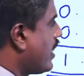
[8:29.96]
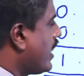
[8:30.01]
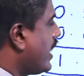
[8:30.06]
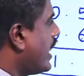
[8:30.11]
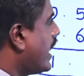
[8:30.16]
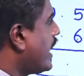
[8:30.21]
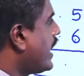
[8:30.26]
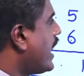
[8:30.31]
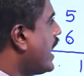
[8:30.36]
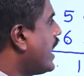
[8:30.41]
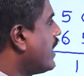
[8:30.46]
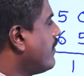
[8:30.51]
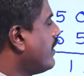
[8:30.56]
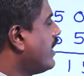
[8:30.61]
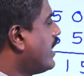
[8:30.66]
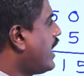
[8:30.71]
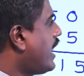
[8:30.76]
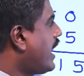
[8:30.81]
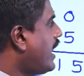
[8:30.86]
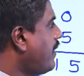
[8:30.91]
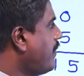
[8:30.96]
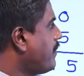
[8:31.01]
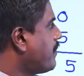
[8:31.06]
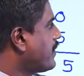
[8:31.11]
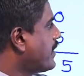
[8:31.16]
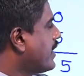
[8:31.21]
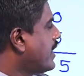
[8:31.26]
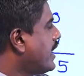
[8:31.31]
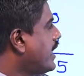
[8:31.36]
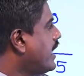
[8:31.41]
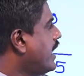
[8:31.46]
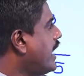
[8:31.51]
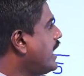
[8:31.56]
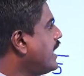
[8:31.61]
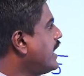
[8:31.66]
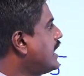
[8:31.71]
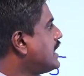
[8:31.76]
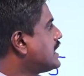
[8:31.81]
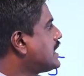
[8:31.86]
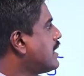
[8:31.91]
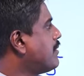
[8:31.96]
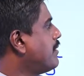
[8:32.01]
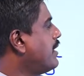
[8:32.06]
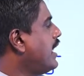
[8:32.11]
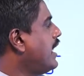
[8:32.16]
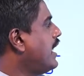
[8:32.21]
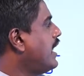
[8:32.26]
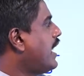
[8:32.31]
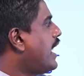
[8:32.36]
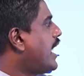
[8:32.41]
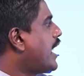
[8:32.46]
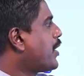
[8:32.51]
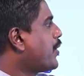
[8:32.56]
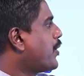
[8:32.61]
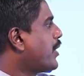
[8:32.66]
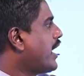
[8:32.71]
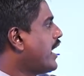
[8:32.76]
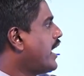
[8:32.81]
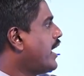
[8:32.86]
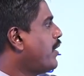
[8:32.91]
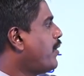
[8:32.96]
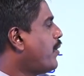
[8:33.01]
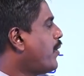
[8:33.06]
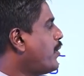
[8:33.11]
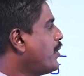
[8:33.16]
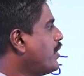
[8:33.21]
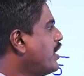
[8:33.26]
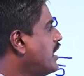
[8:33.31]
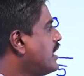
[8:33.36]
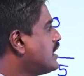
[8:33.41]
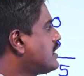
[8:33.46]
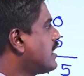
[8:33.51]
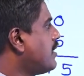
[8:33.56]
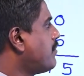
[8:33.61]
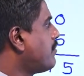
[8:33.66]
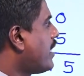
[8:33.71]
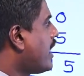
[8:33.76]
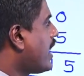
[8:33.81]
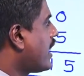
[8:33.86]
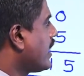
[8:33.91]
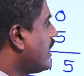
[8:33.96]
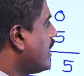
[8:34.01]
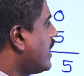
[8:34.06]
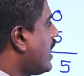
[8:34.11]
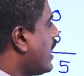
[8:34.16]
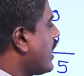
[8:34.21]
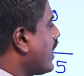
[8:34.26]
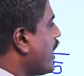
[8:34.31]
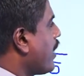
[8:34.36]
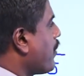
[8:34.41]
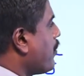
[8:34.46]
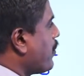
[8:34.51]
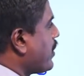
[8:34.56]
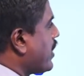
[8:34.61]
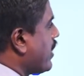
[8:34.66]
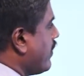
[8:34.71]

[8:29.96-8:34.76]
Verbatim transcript: இரண்டாவது வினா இரண்டு தசம் ஏழு ஆறோட ஒன்று தசம் நான்கு நான்கை கூட்ட